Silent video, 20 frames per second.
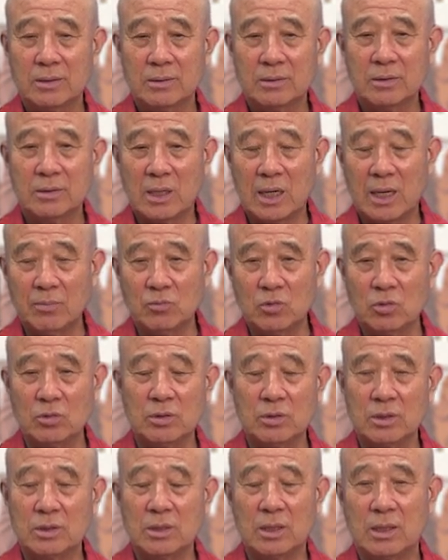그
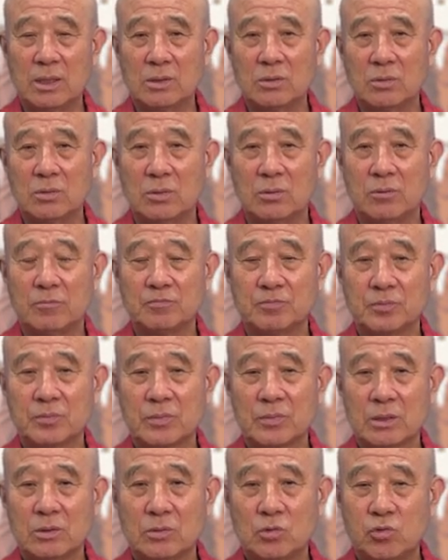감동을 느껴가지고
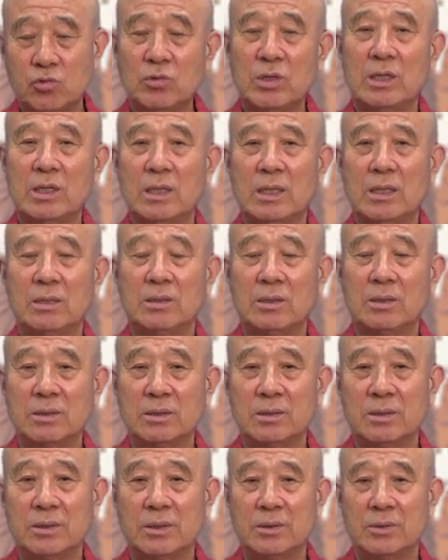출가를 하게
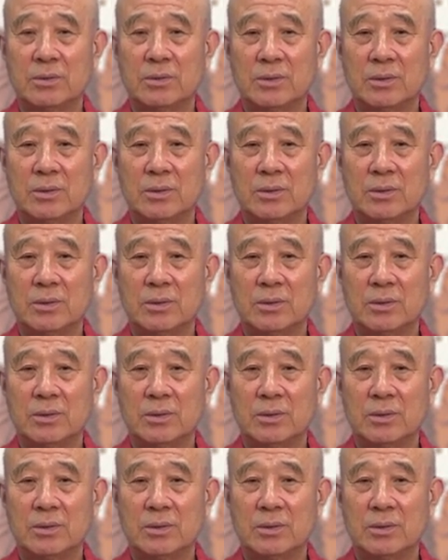되는 거예요.